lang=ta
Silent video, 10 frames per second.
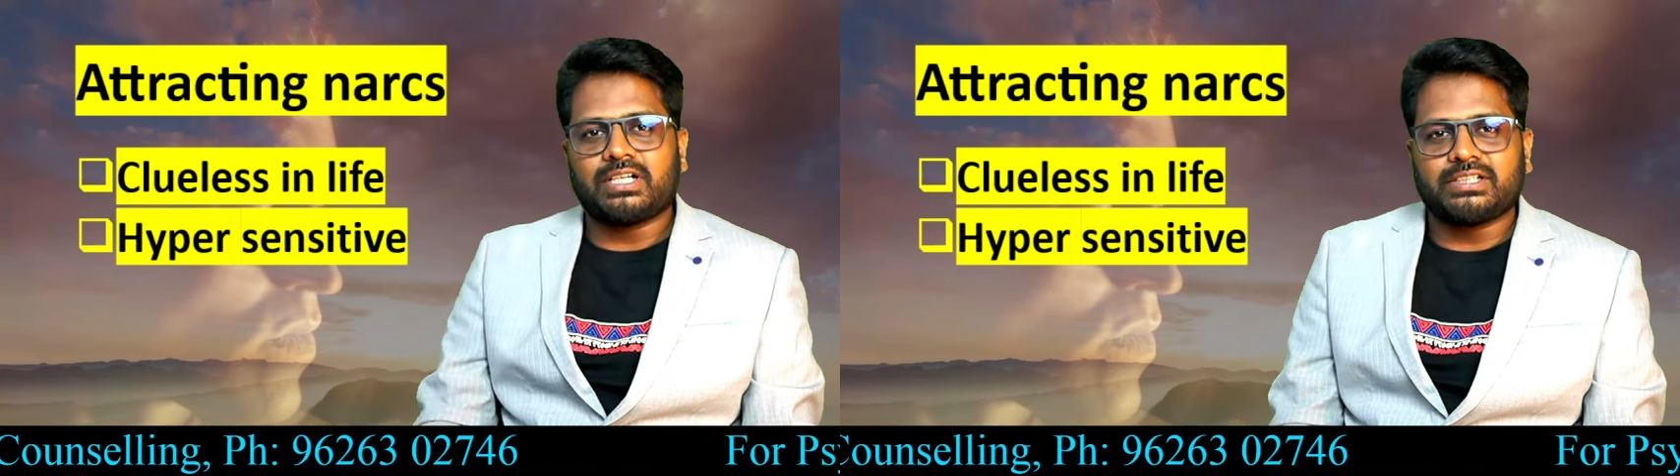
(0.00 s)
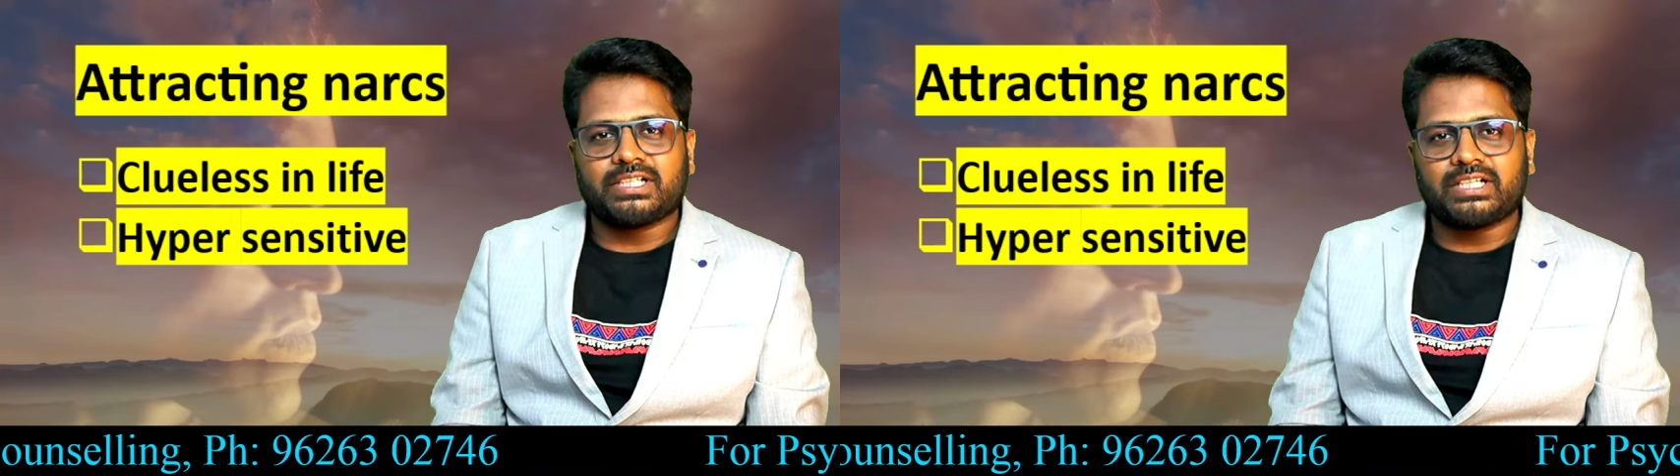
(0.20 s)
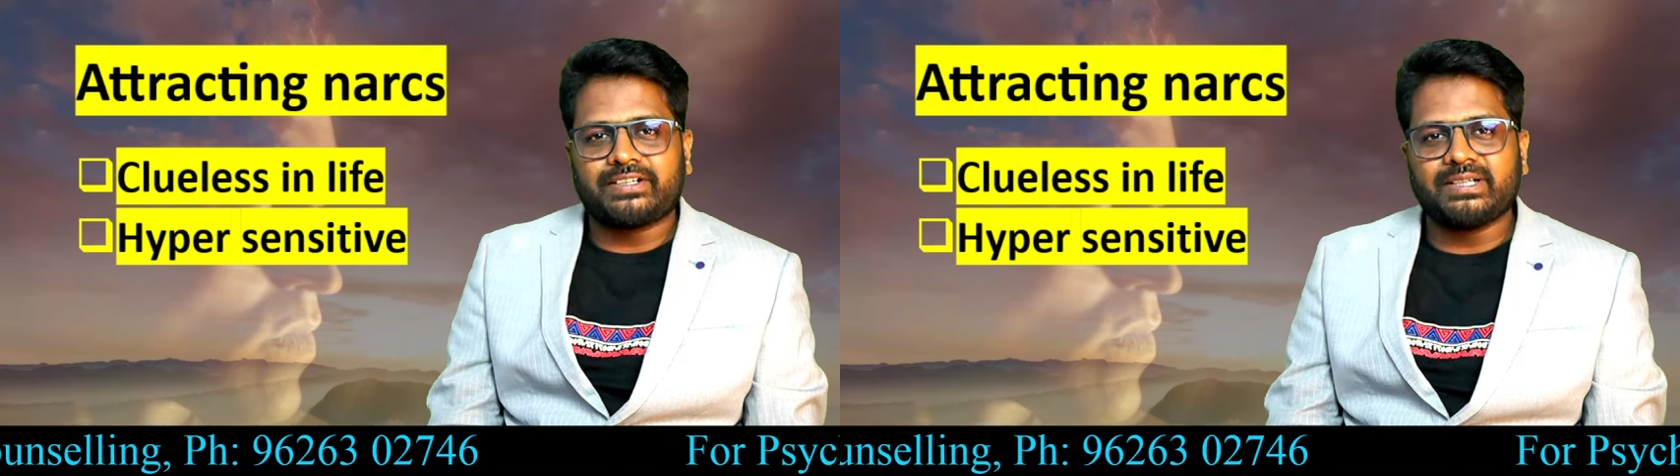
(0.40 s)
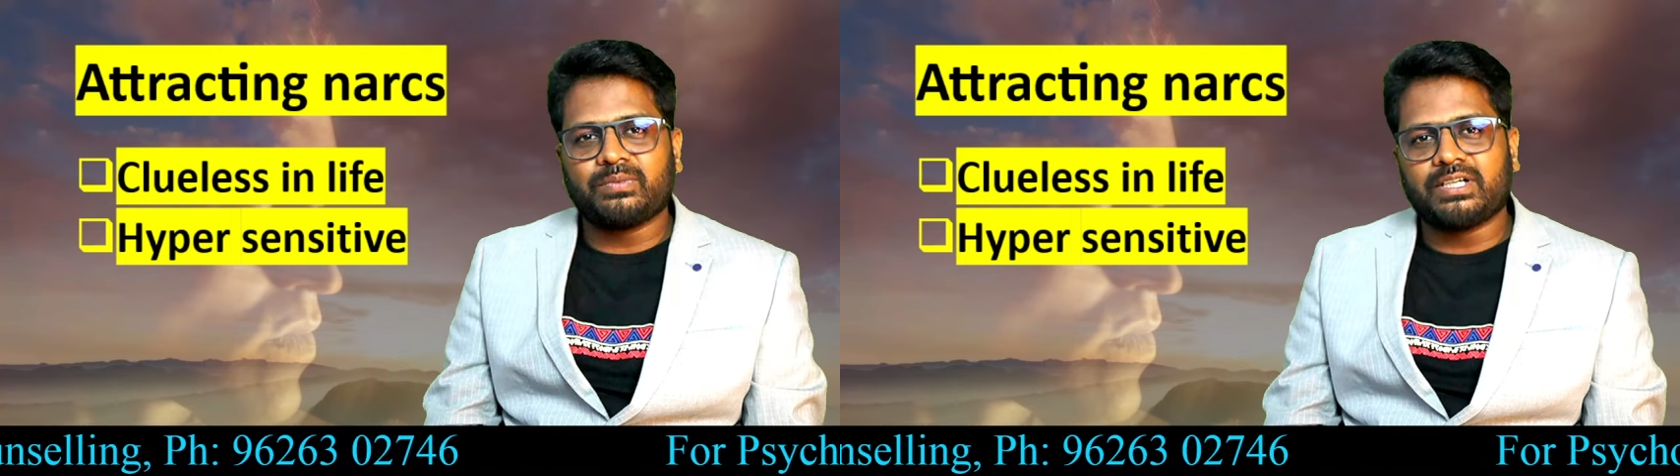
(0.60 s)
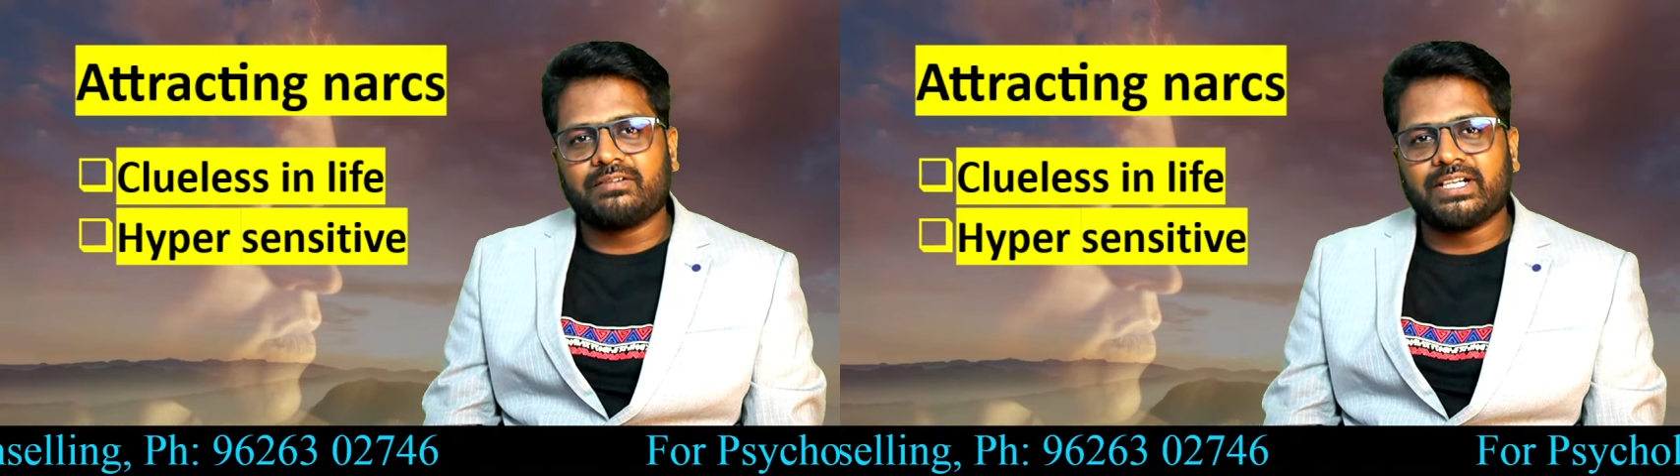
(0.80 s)
வளைச்சாலும்
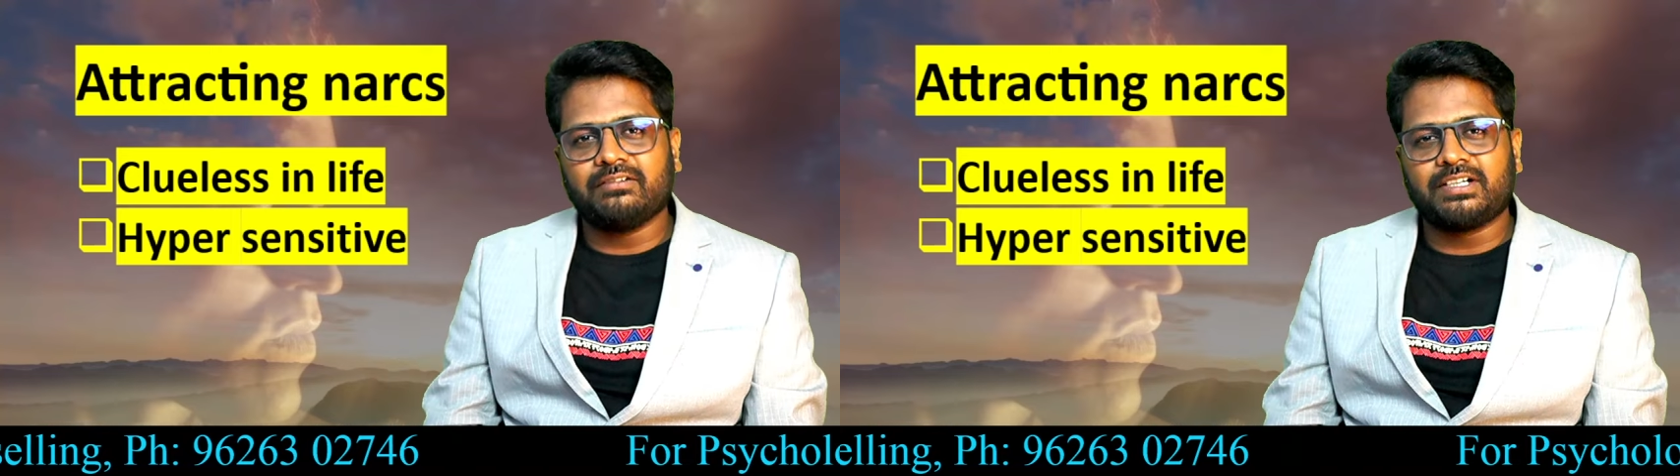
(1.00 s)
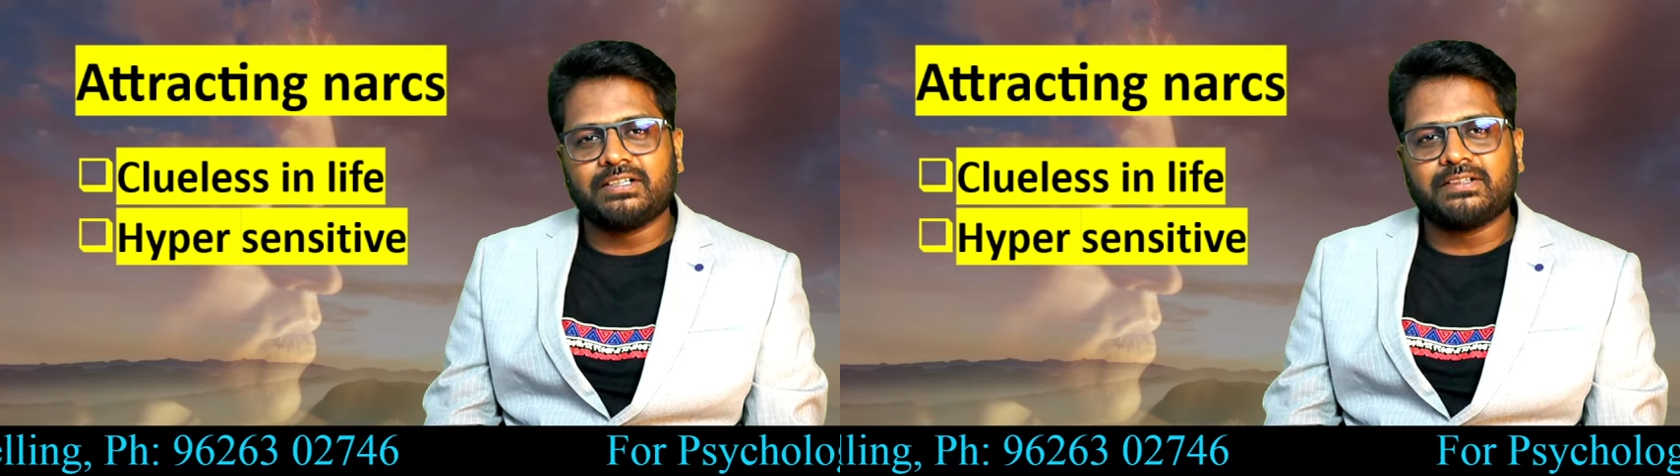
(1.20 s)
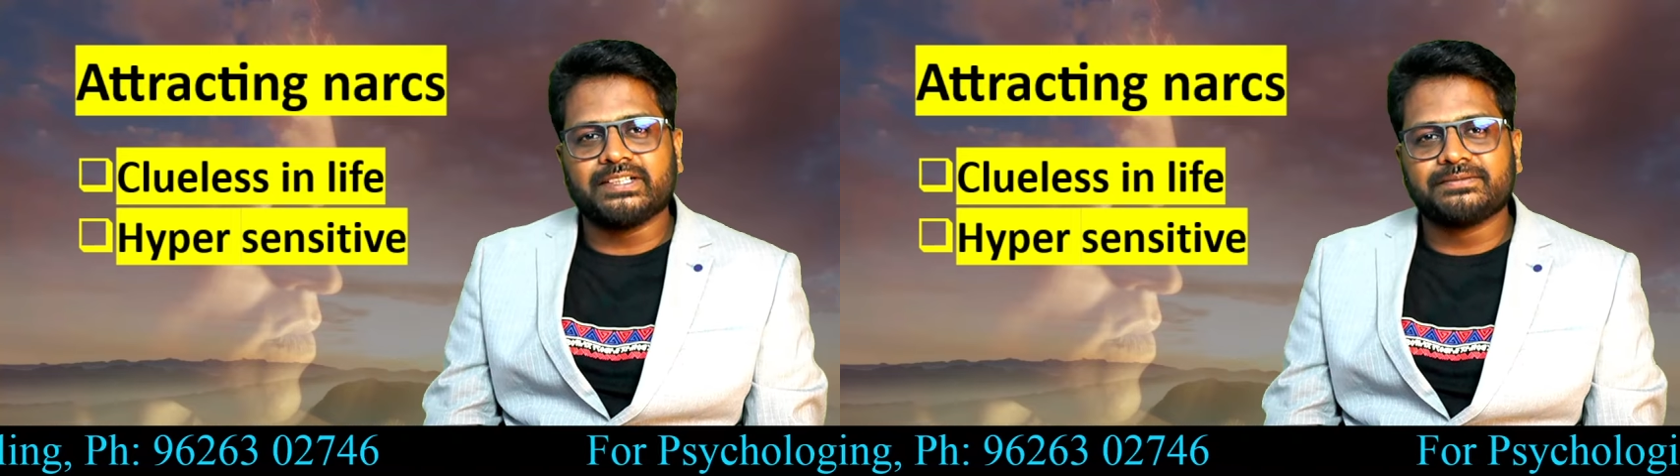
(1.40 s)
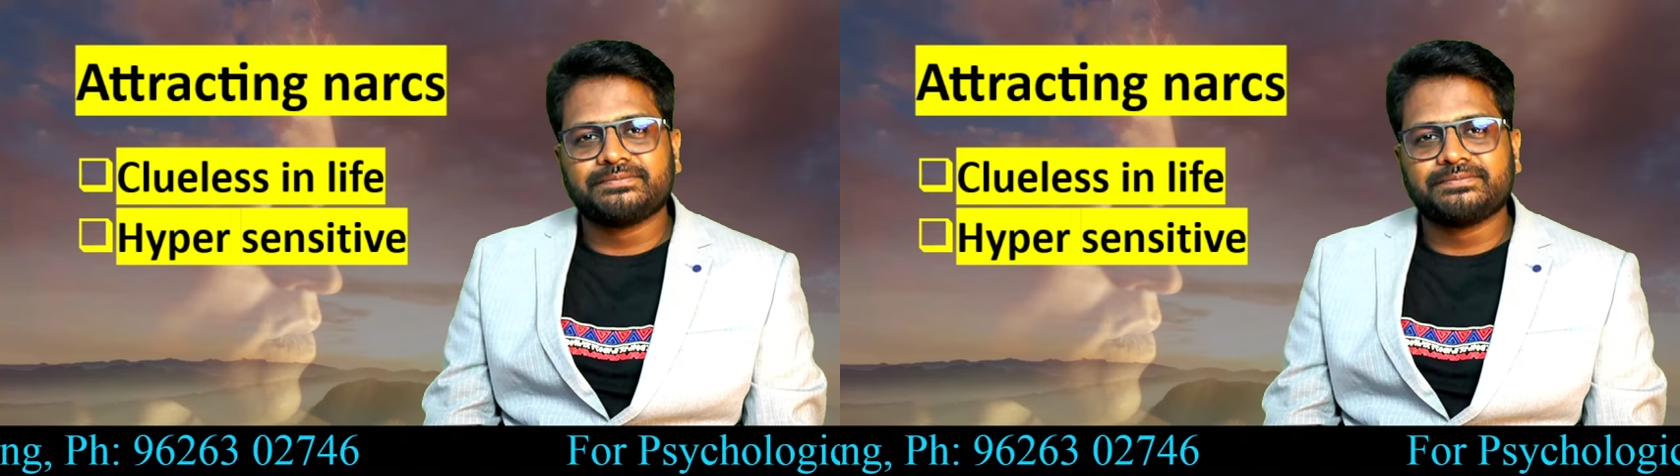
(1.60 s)
வளைப்பாங்க வளைவாங்க அவங்க